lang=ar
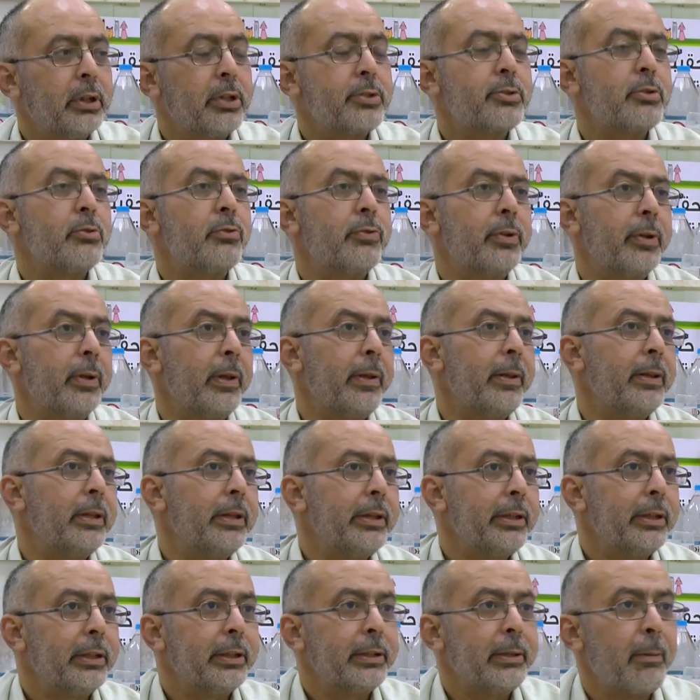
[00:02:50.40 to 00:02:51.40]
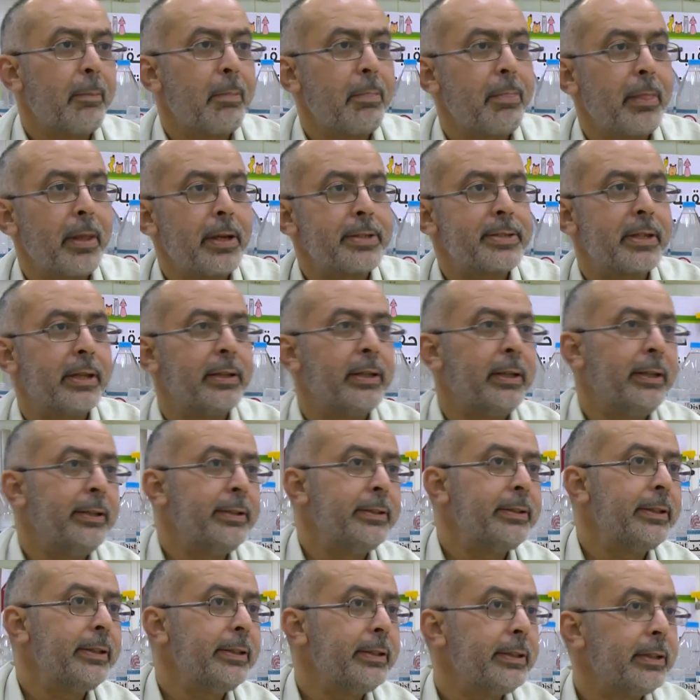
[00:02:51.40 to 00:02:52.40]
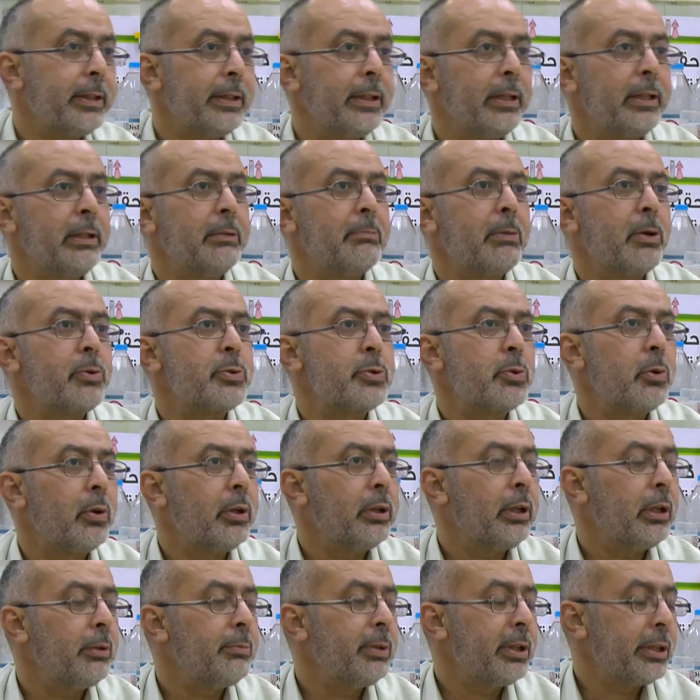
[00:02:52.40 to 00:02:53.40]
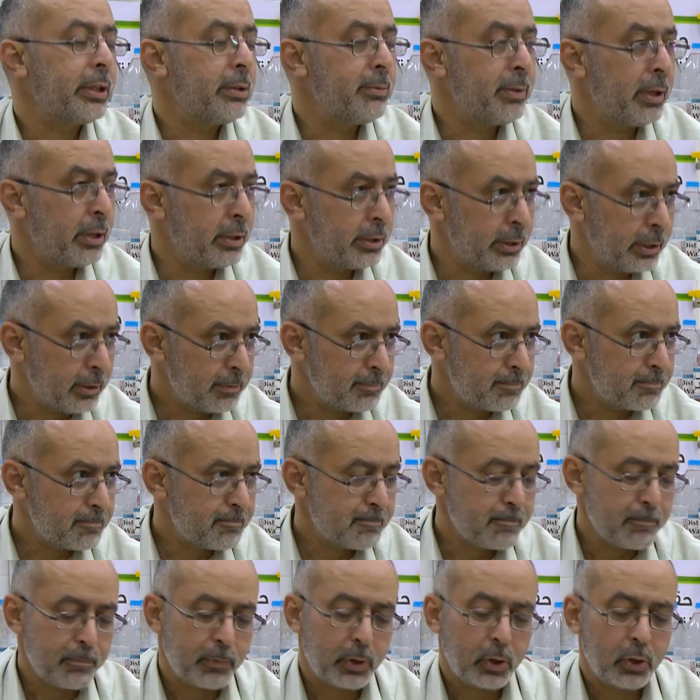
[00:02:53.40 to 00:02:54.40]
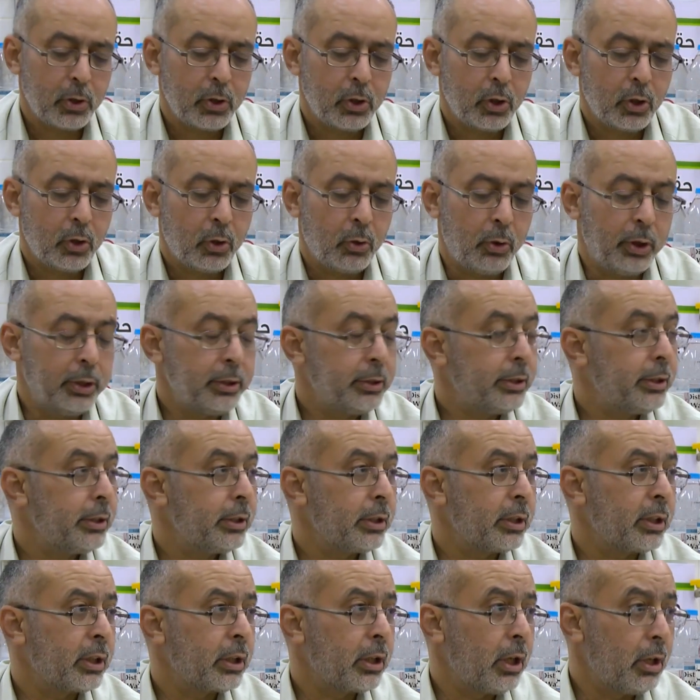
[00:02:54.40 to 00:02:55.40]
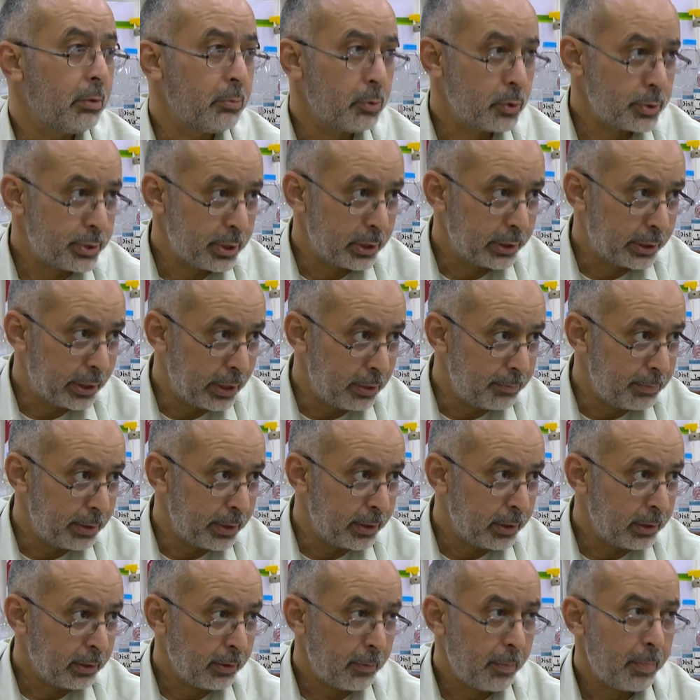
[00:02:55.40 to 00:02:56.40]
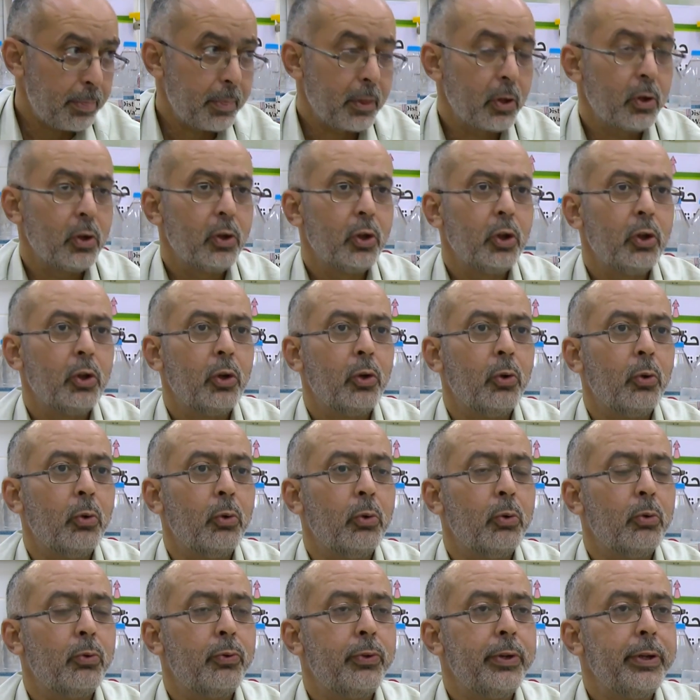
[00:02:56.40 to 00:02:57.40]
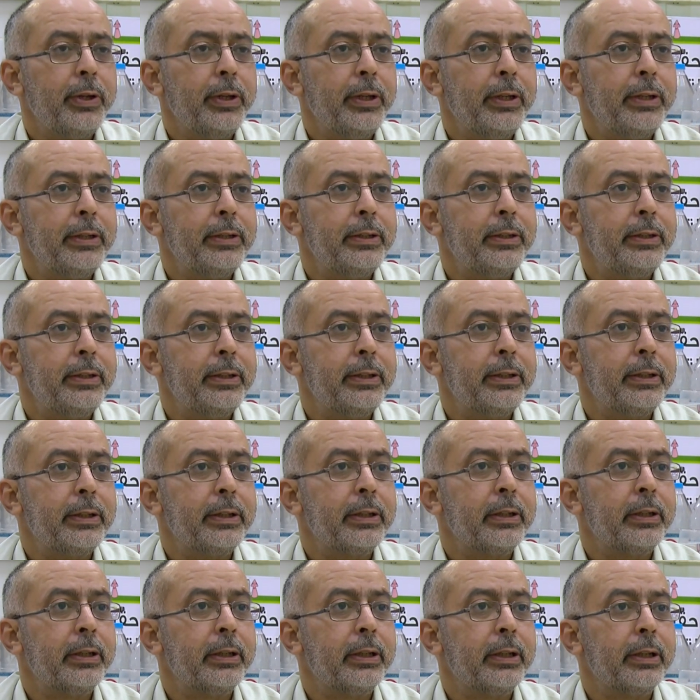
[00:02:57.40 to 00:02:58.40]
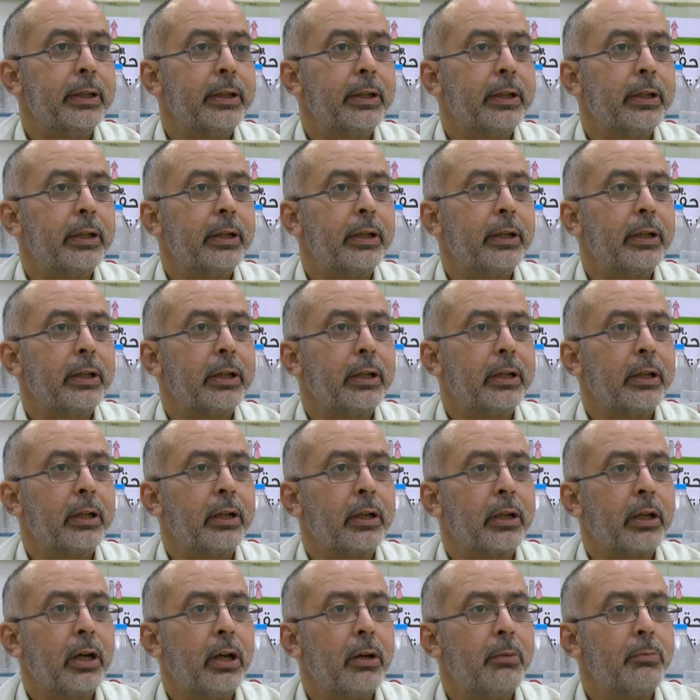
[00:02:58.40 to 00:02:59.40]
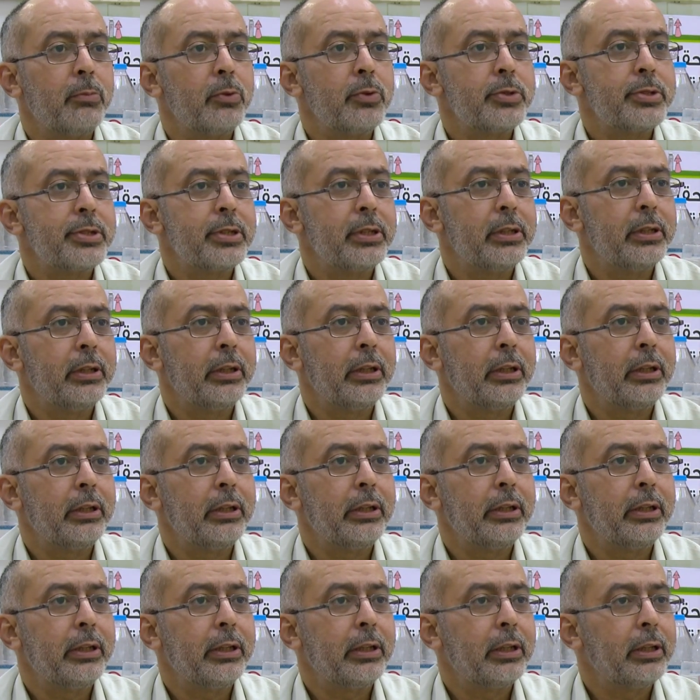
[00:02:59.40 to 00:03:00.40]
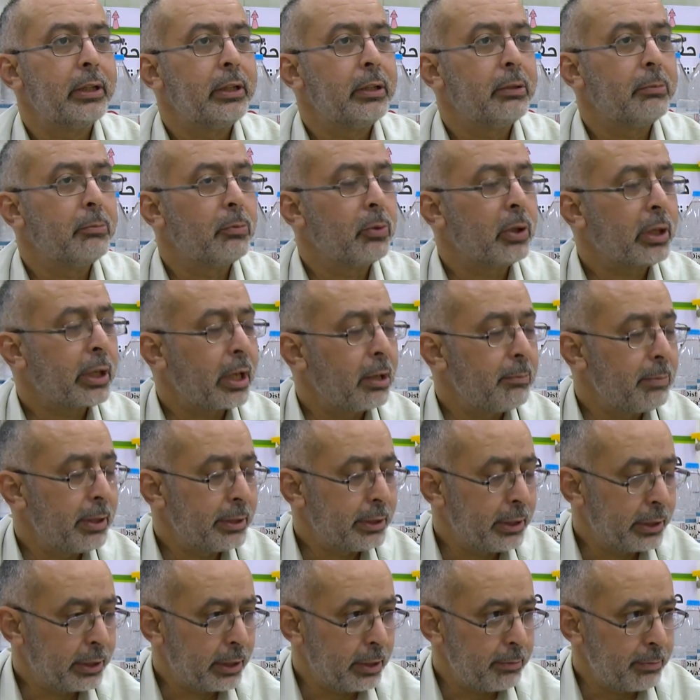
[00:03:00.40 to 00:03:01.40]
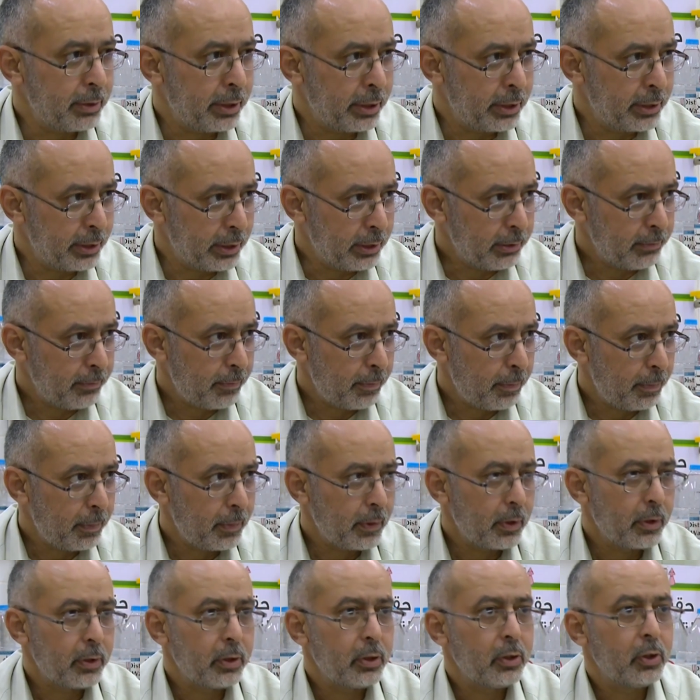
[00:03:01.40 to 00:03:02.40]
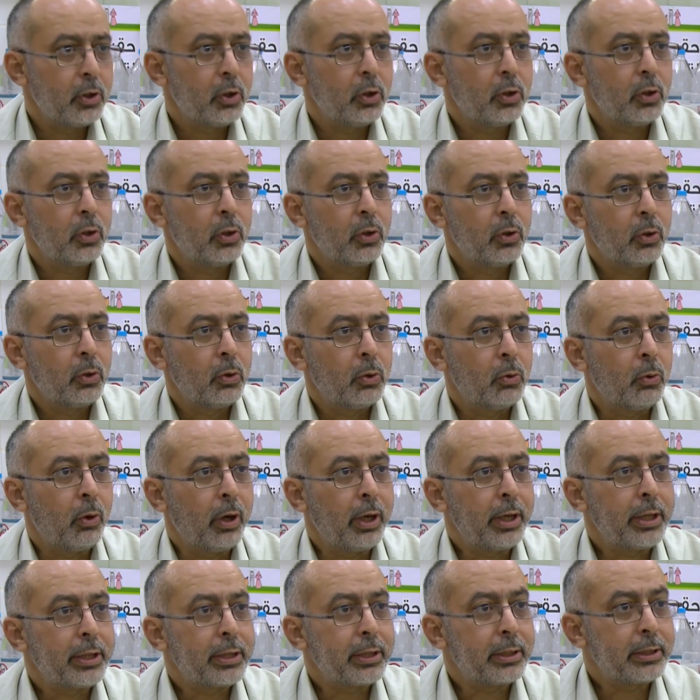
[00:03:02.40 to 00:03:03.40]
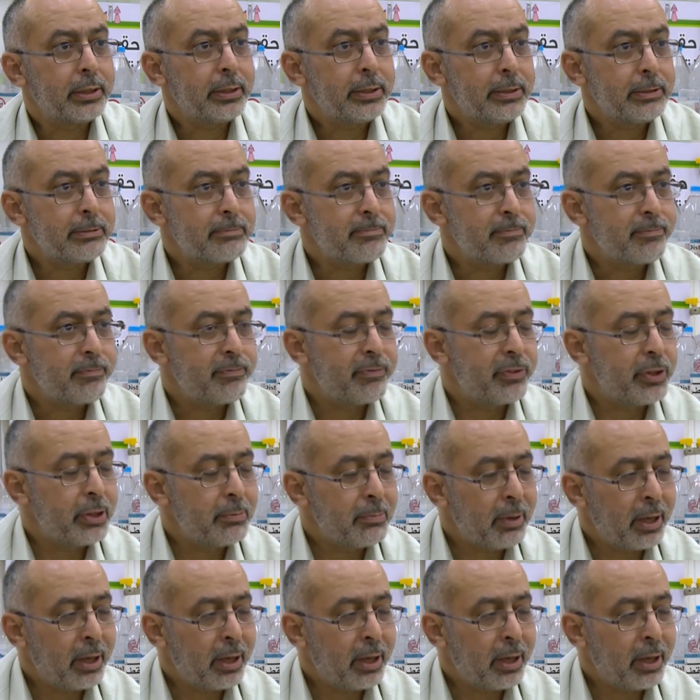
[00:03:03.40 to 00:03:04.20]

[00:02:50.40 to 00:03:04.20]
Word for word: شوفي انا عندي الموسوعه العلميه الكيميائيه نعم. وعندي قاموس الكيمياء وفي عندي آه، قاموس المركبات الكيميائيه وايضا في مع